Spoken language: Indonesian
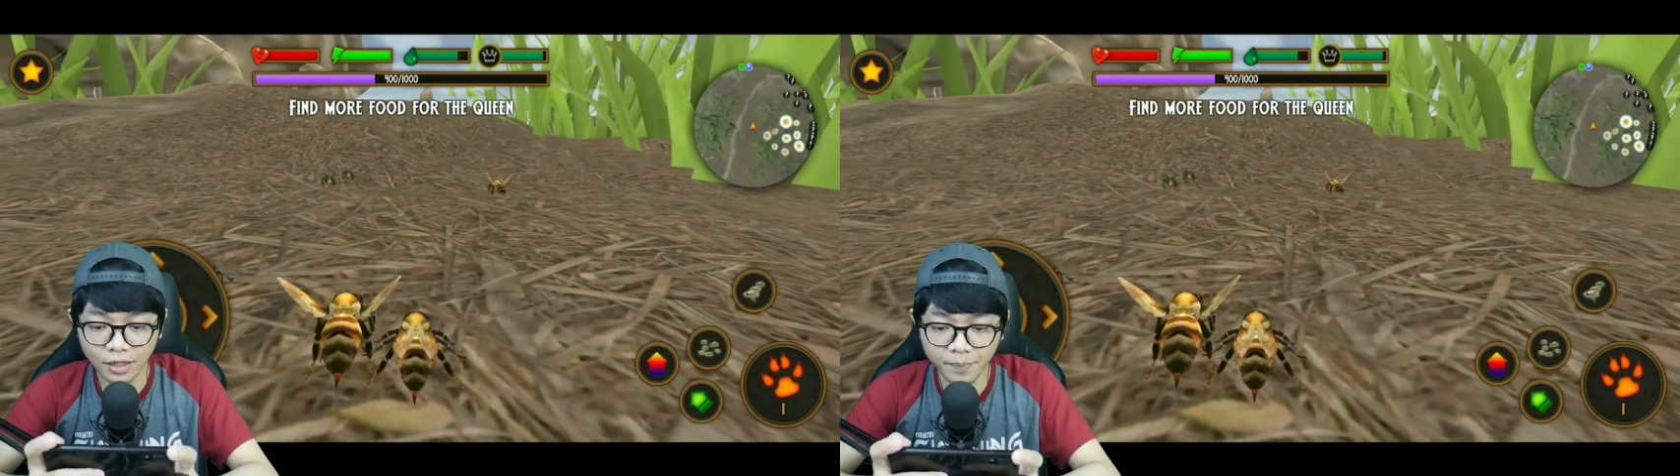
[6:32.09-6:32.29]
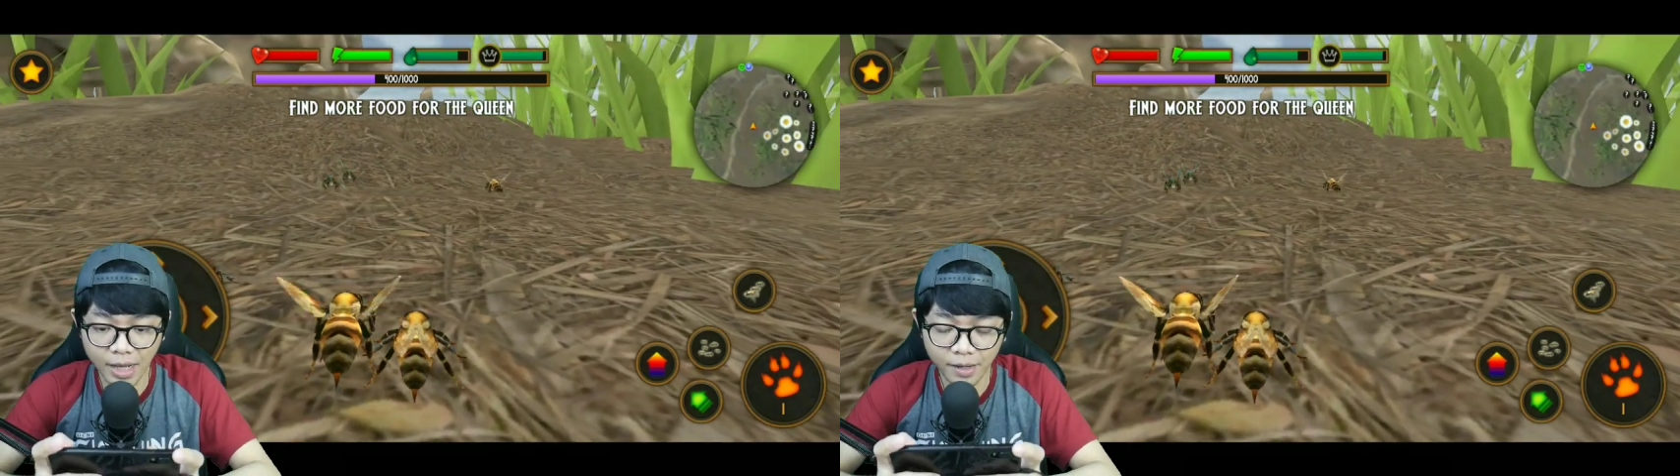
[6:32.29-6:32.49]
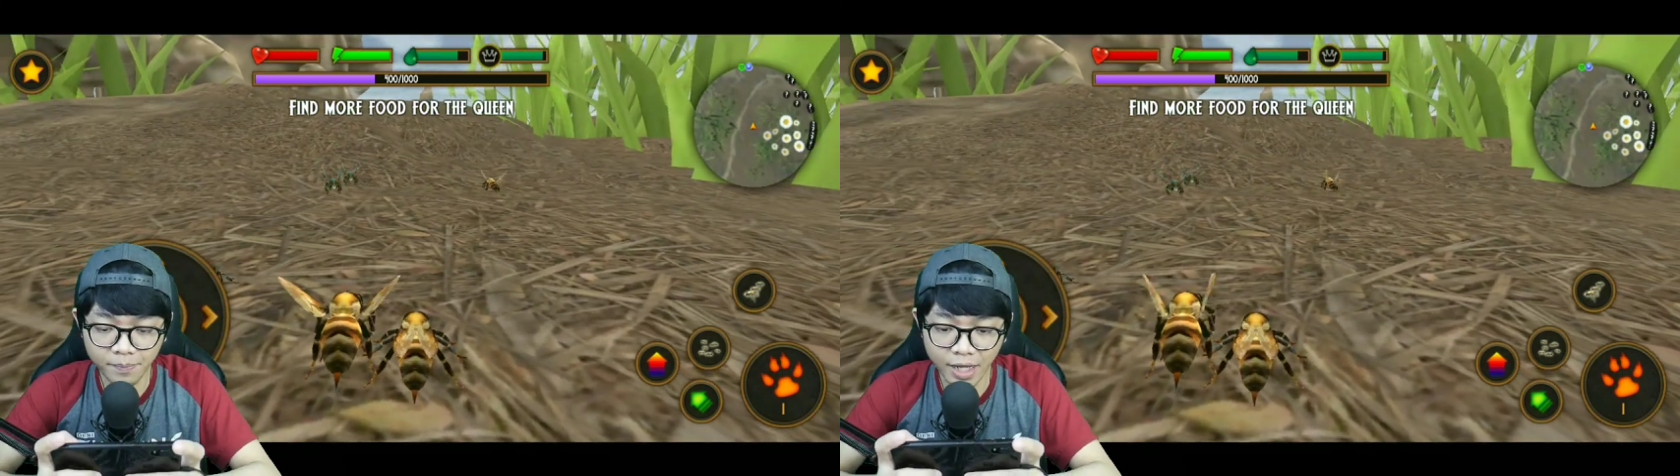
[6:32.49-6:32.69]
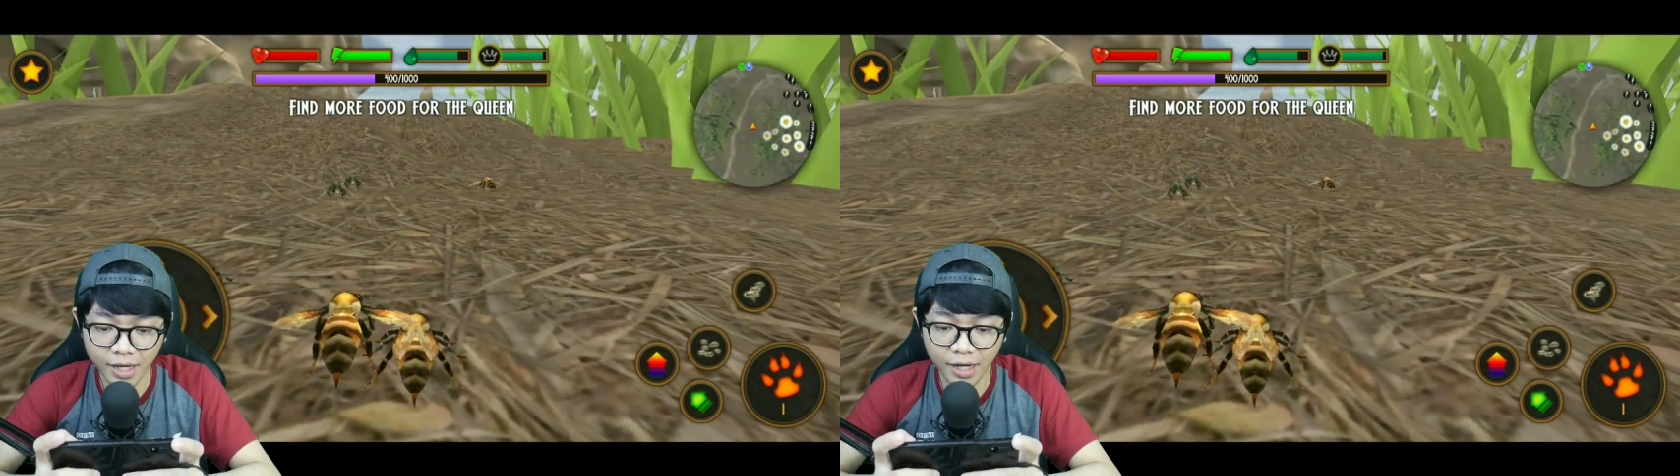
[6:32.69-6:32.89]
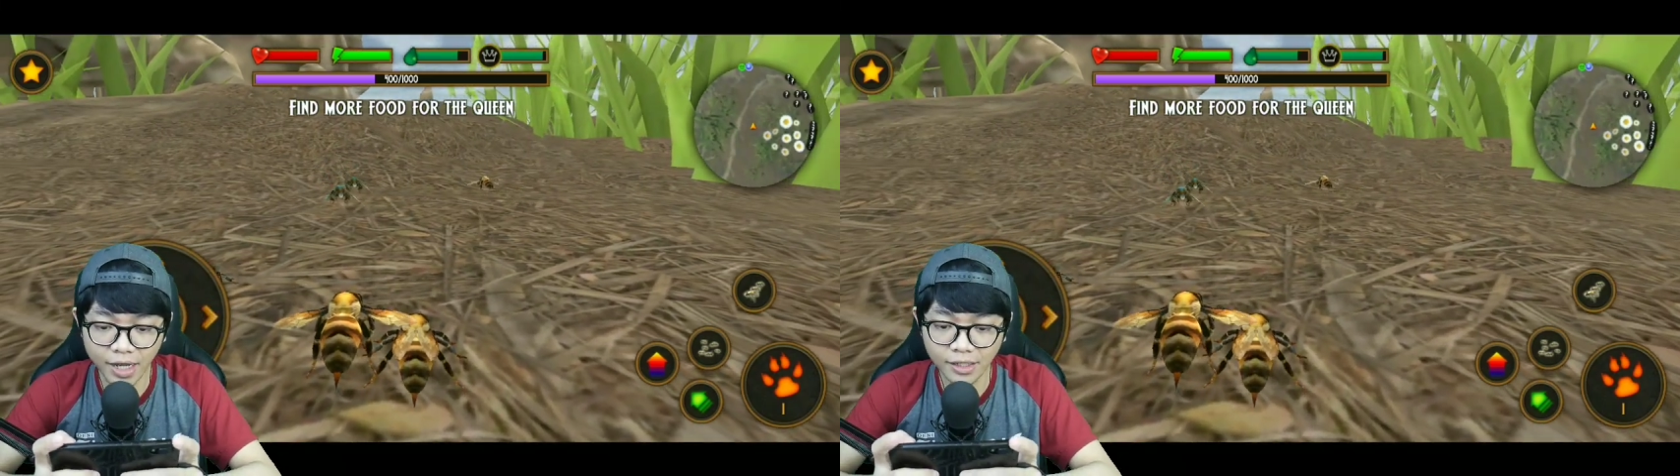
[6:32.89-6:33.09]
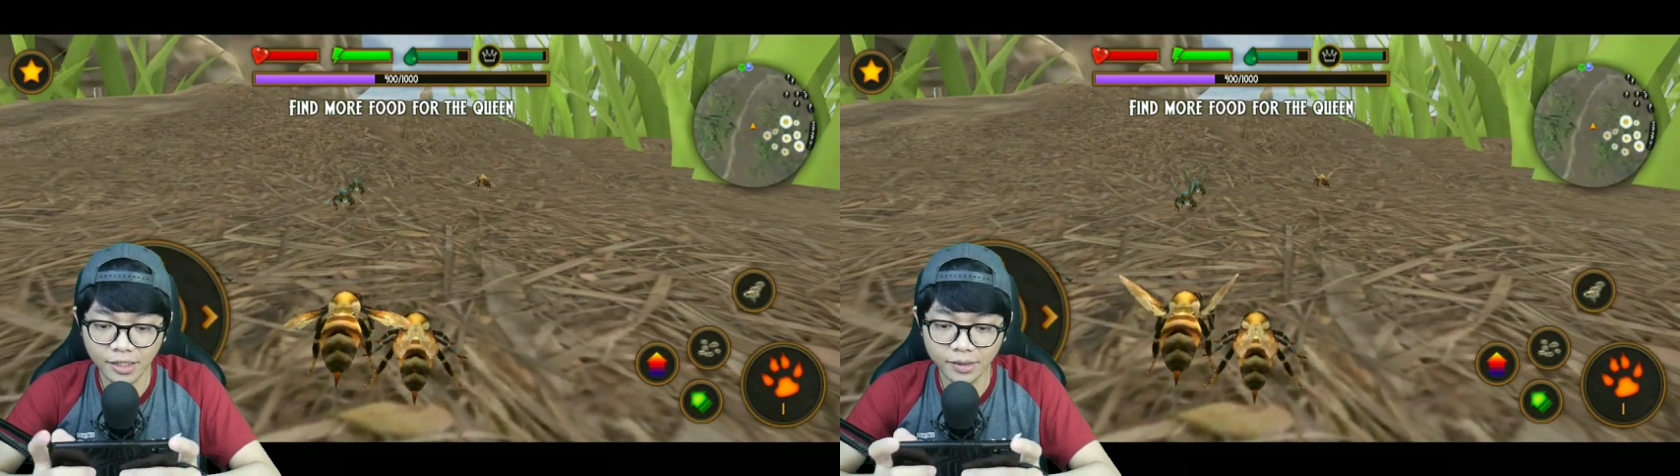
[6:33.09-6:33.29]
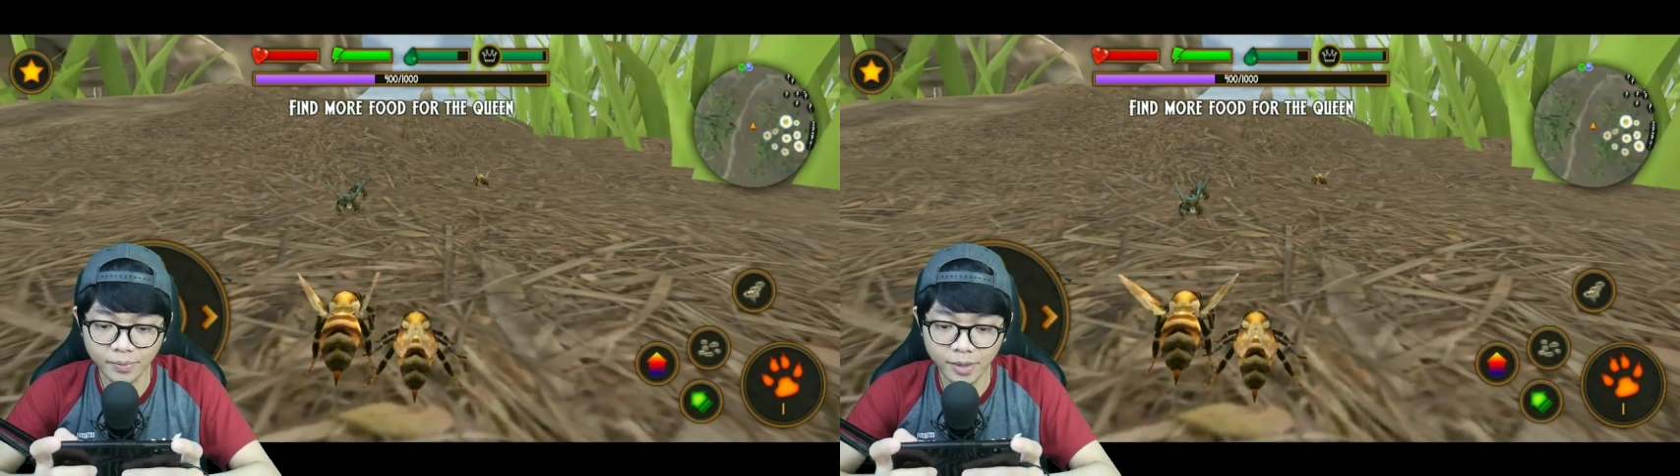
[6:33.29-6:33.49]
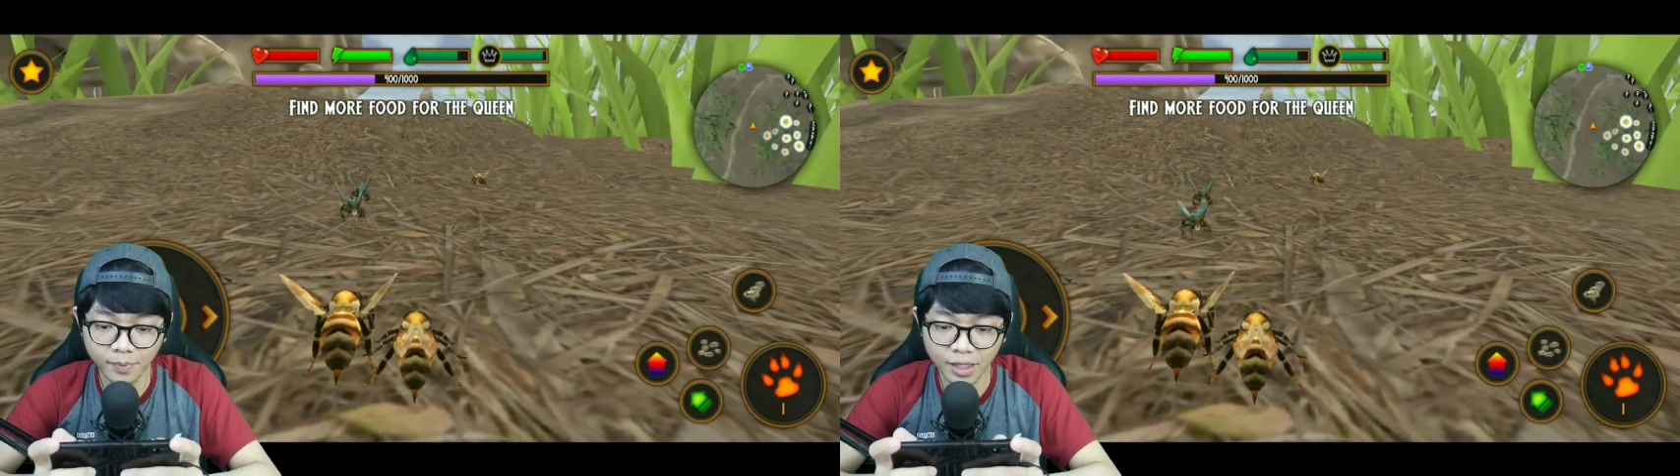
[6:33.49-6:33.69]
lebah-lebah yang lain di
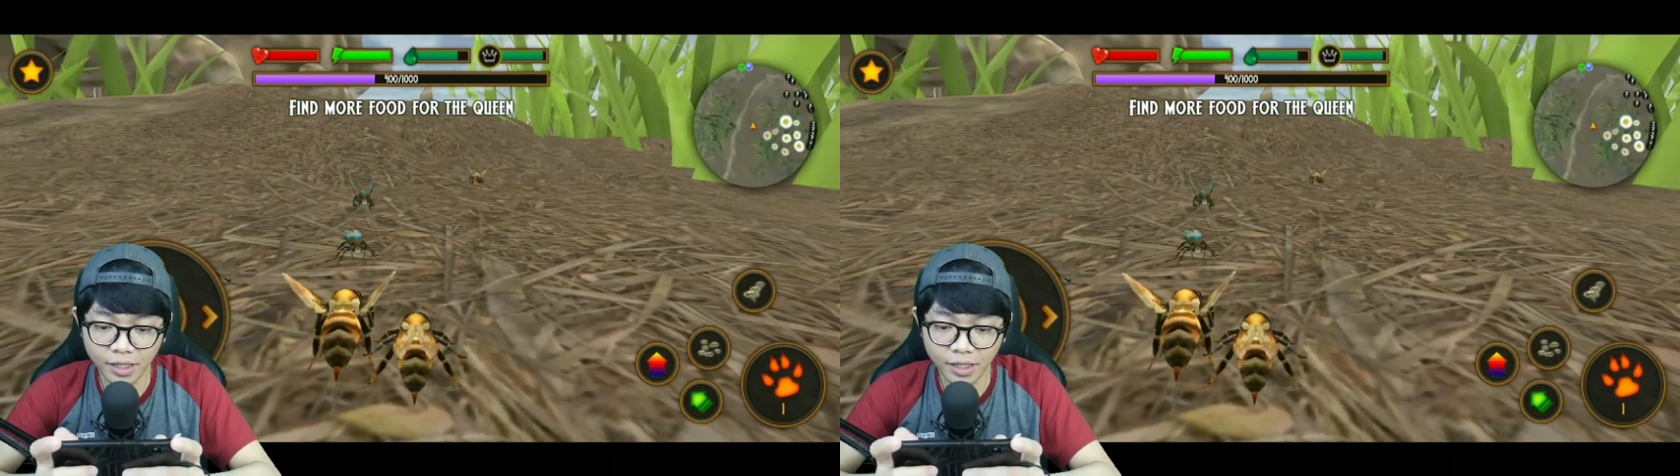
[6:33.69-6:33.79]
depan-depan